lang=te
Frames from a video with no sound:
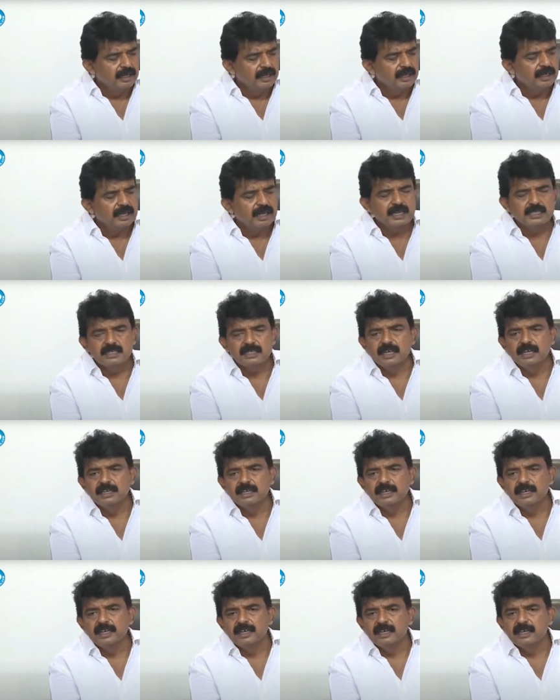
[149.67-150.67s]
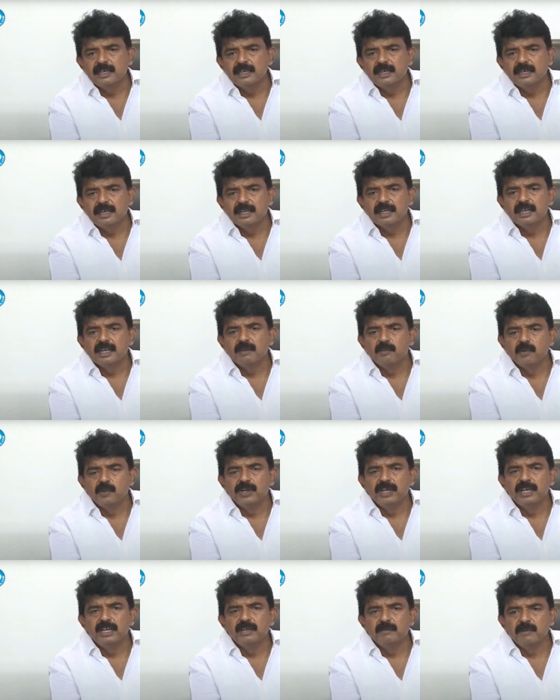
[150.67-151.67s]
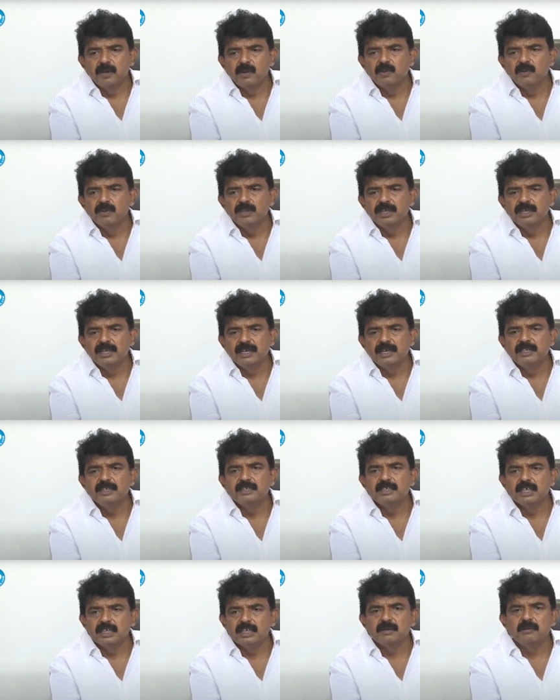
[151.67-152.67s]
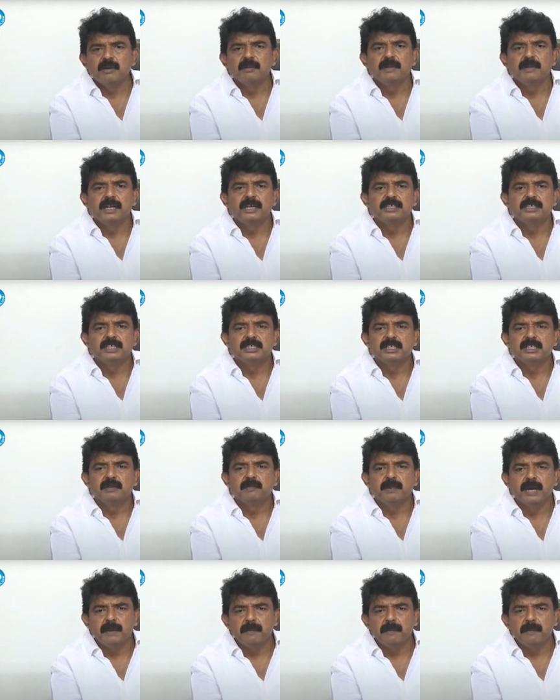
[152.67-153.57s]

ఈ రాష్ట్రానికి ఏదైనా మోయలేని బరువు ఉందంటే అది చంద్రబాబు నాయుడు చేసిన